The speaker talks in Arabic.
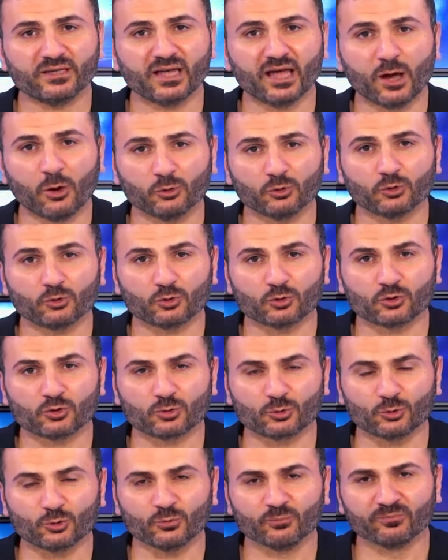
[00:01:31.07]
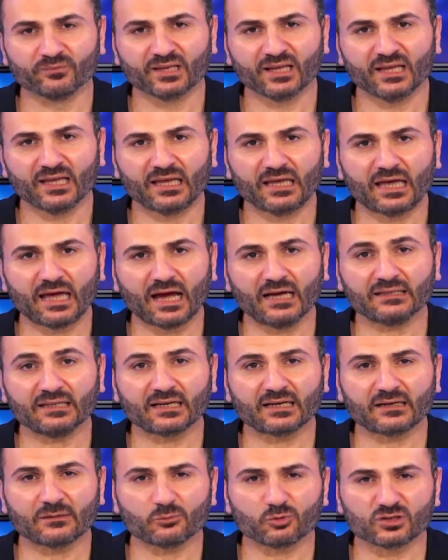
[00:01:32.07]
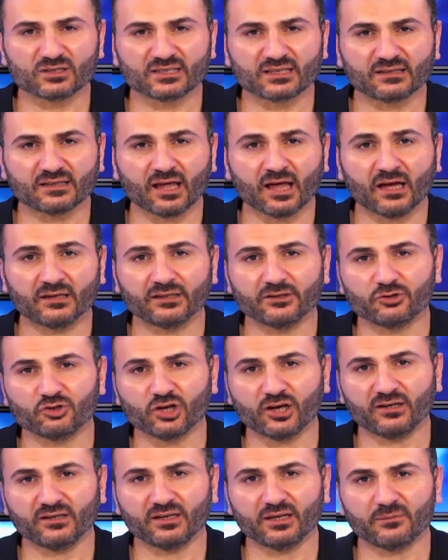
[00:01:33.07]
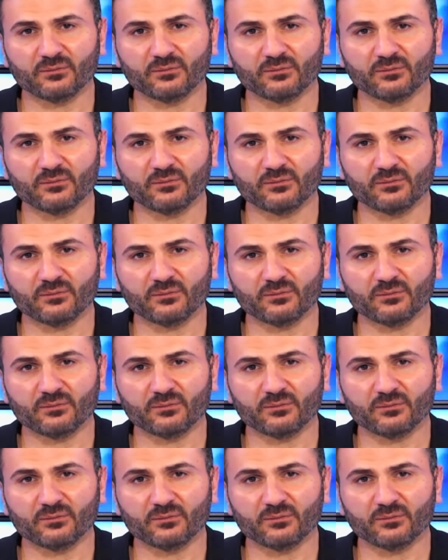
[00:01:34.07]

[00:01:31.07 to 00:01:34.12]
أو تتصلوا قدر المستطاع نتجنب